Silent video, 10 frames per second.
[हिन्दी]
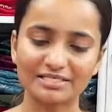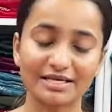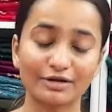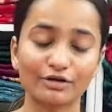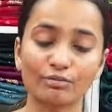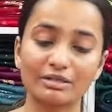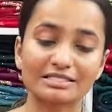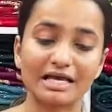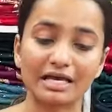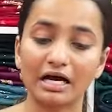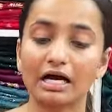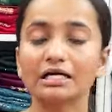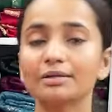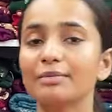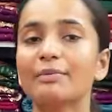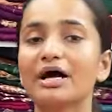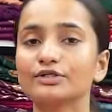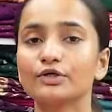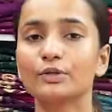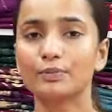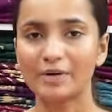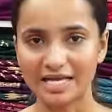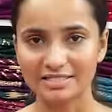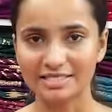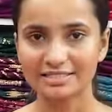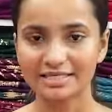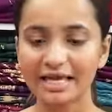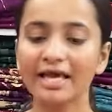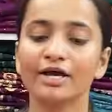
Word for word: बेस देखने को मिल जाएगा अगर मैं बात करूँ प्राइजेस की